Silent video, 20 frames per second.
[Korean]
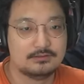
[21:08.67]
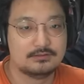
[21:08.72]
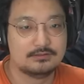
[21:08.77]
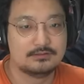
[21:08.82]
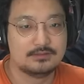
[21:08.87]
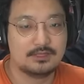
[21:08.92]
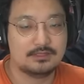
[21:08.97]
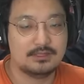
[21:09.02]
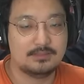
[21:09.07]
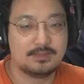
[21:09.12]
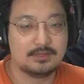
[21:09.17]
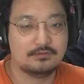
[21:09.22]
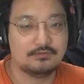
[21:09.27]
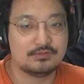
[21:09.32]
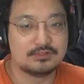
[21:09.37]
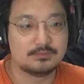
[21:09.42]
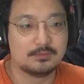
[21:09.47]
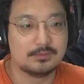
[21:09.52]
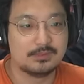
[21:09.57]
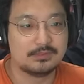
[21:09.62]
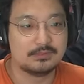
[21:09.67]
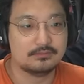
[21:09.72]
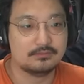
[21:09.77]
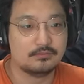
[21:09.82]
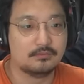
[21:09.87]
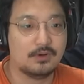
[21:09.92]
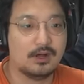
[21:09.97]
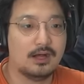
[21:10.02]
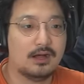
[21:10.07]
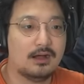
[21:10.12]
최대 165만 원.
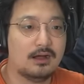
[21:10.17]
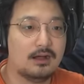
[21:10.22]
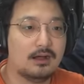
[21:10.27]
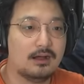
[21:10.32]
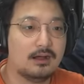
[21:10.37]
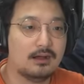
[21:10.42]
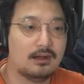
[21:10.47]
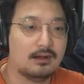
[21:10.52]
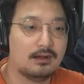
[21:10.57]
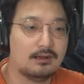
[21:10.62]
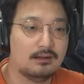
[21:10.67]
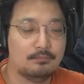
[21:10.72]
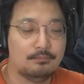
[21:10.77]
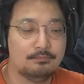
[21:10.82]
와